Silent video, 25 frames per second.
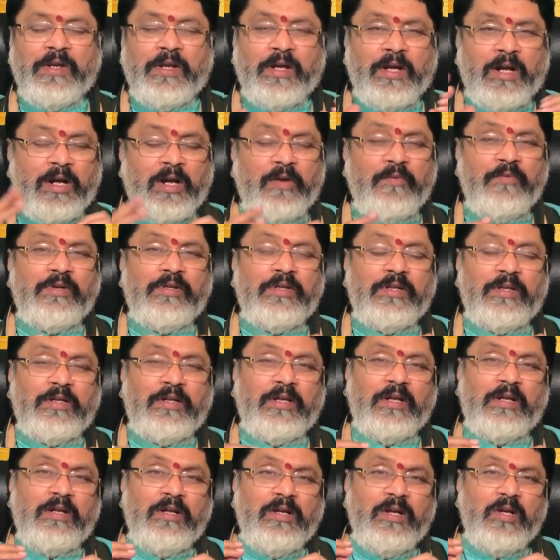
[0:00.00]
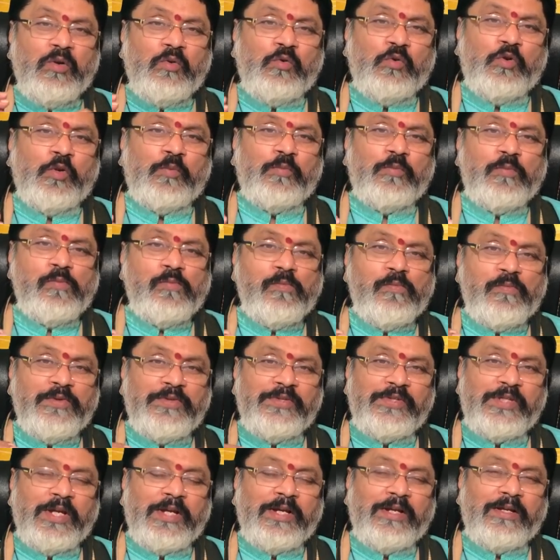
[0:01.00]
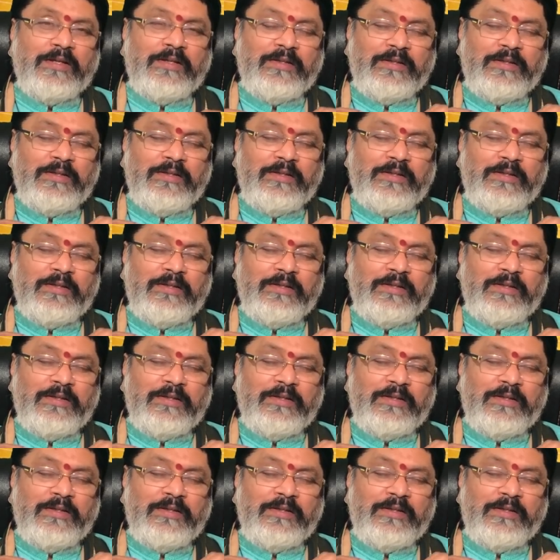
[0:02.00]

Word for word: కారణం ఏంటంటే కుటుంబం విద్య